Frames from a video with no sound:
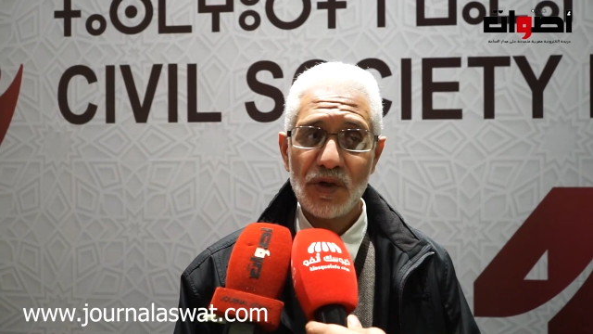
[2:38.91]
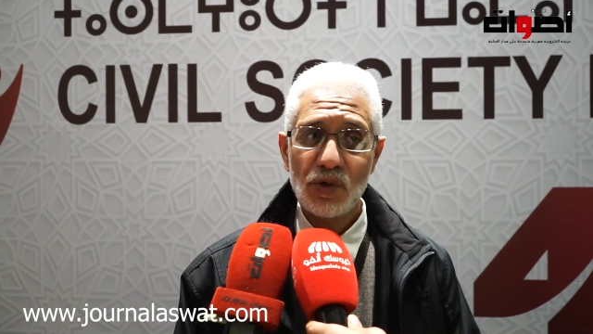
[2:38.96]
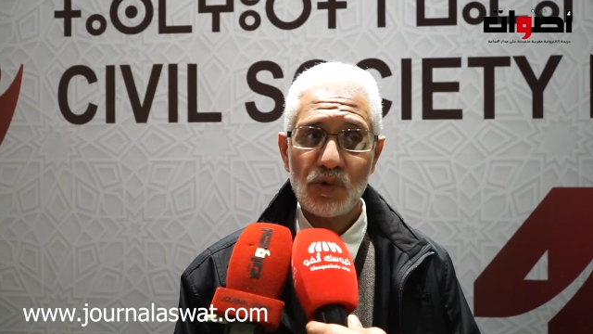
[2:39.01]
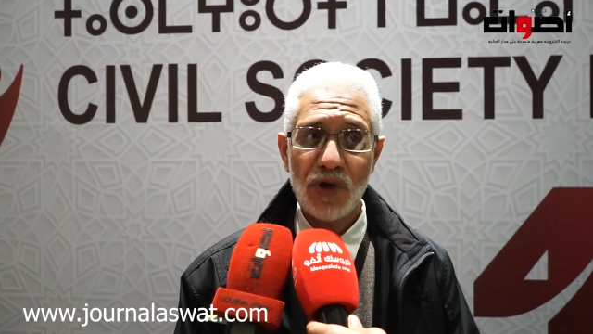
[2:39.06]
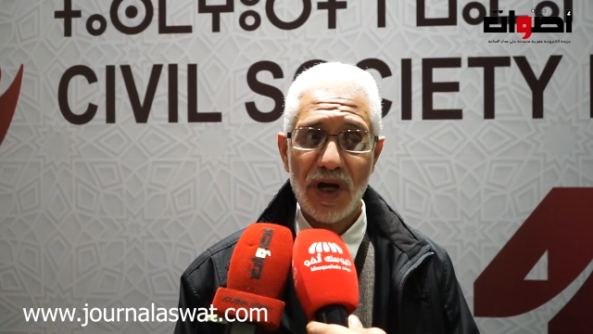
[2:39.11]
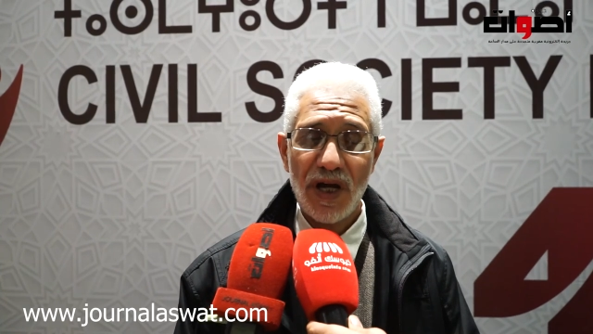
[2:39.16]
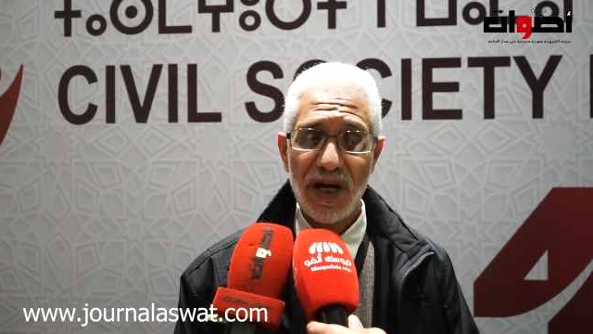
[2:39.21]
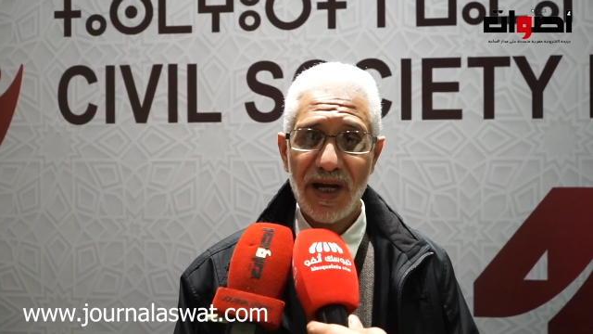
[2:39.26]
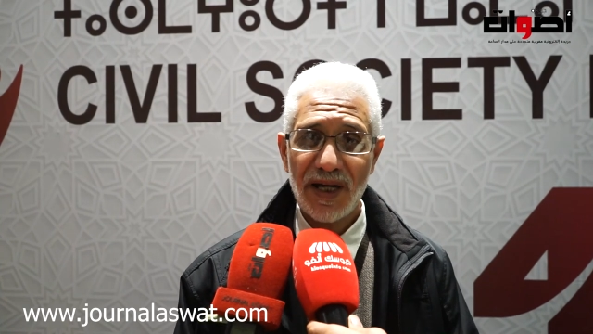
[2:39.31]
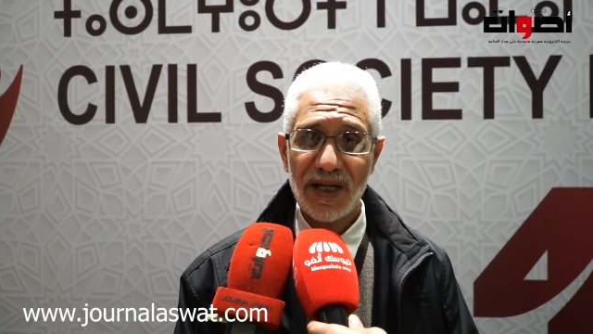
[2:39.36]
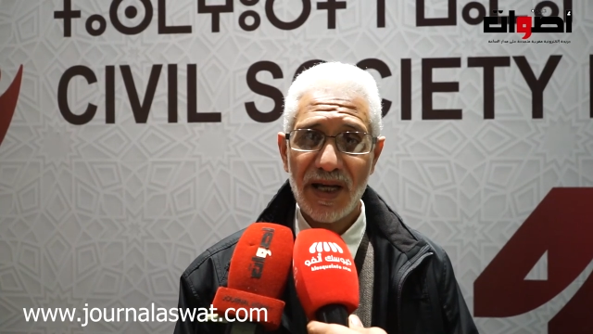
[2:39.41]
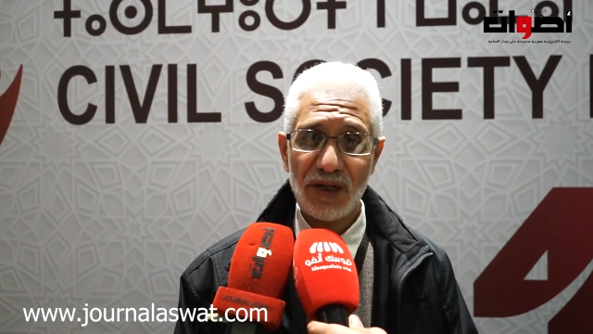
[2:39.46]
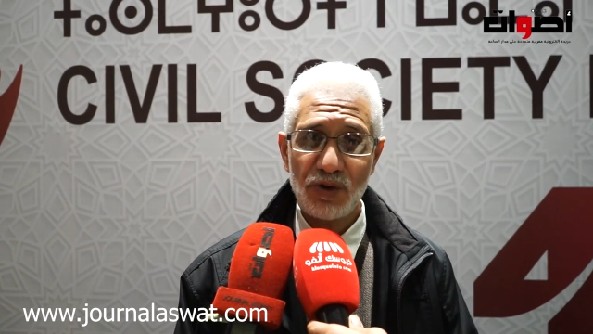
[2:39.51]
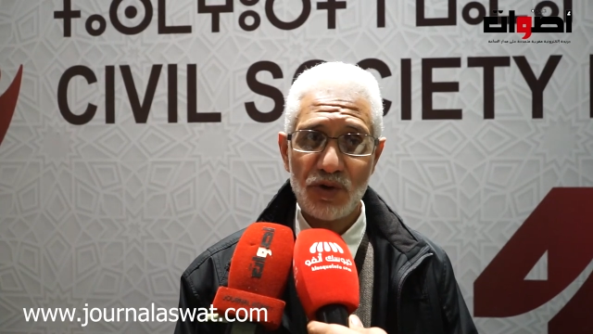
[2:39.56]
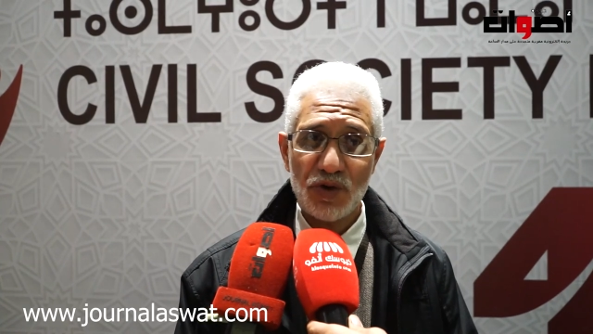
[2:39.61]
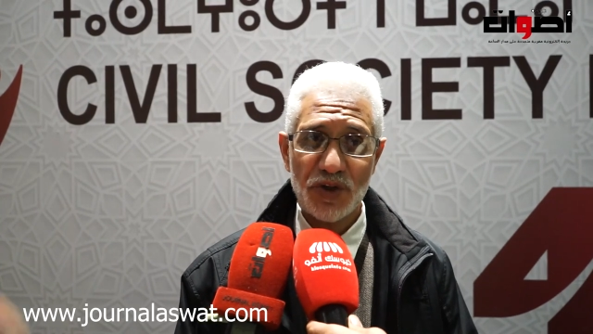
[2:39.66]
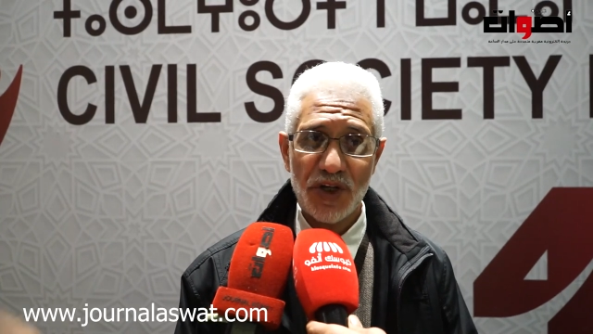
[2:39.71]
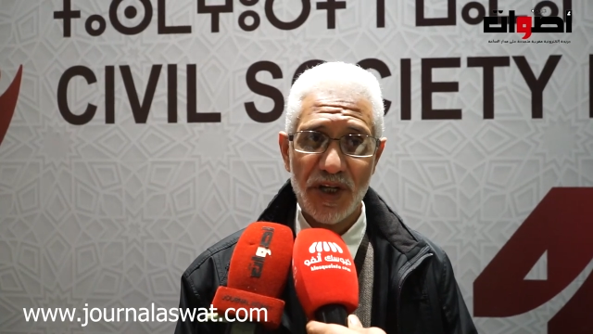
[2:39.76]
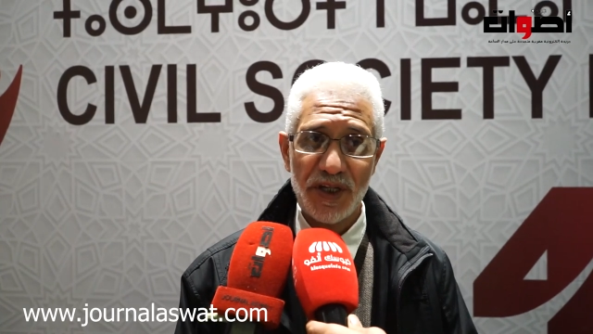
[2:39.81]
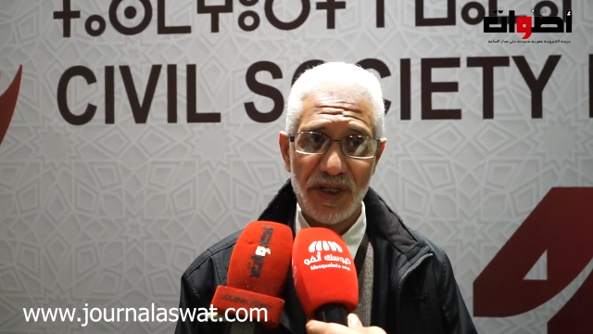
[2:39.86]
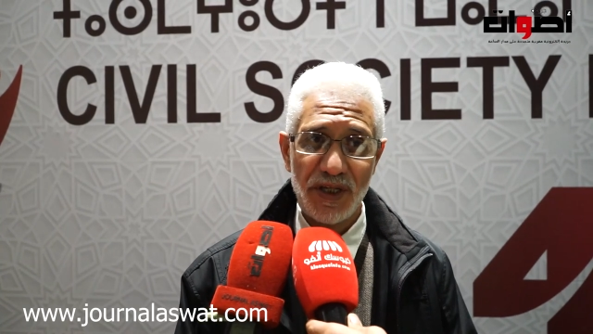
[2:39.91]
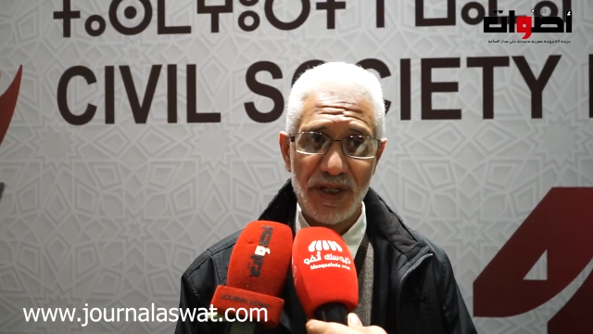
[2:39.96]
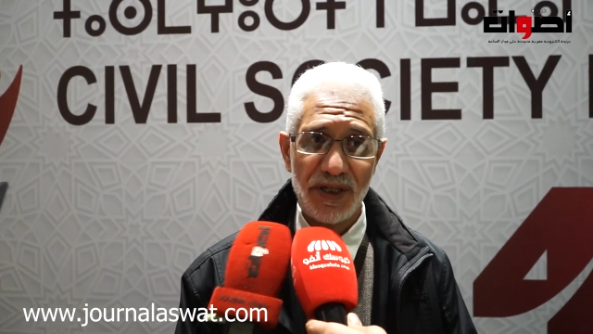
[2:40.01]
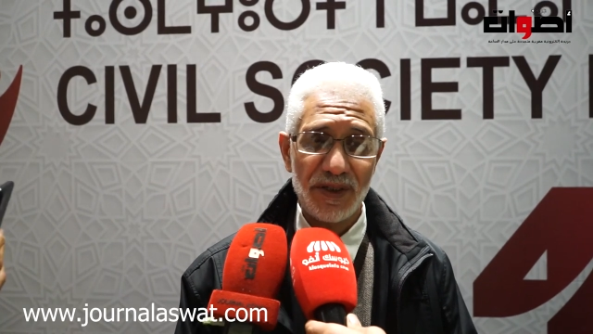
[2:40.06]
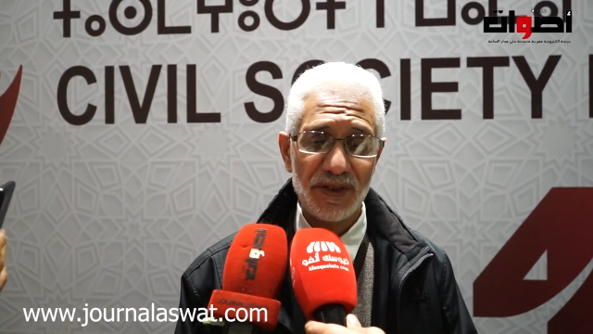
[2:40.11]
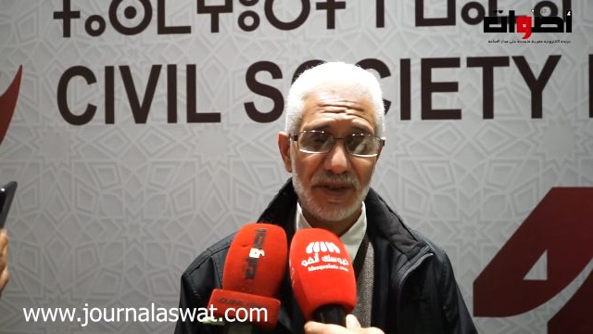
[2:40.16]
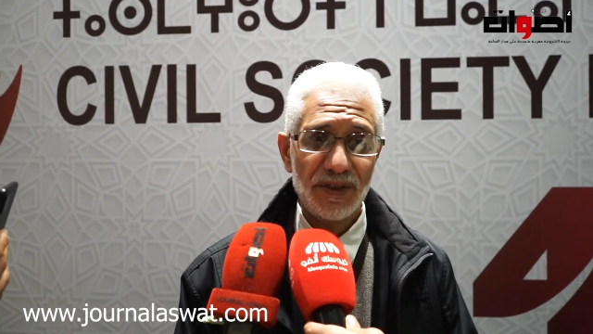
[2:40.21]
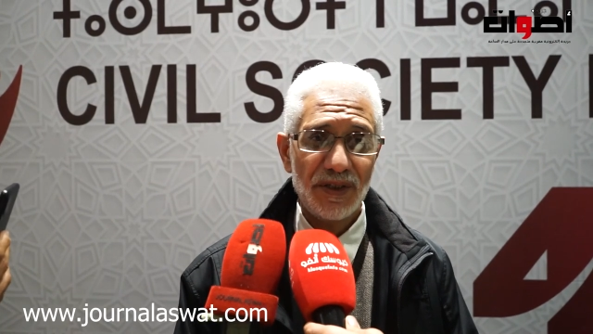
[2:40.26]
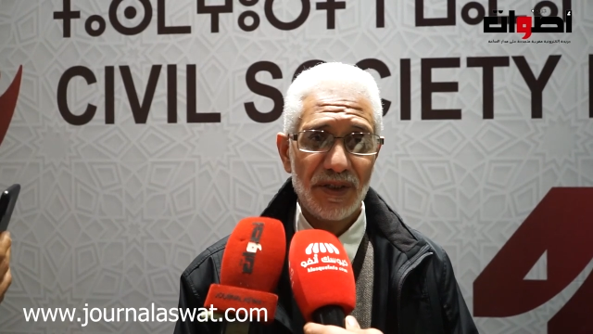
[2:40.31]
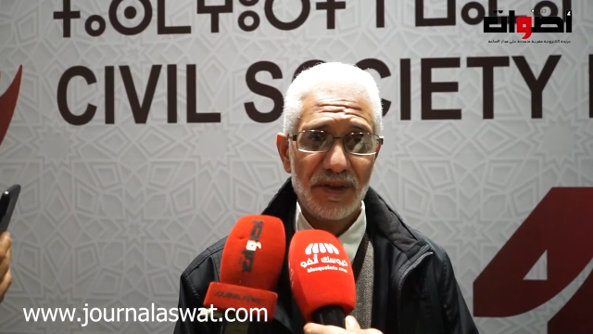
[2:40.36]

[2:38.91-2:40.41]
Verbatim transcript: وأقل شيء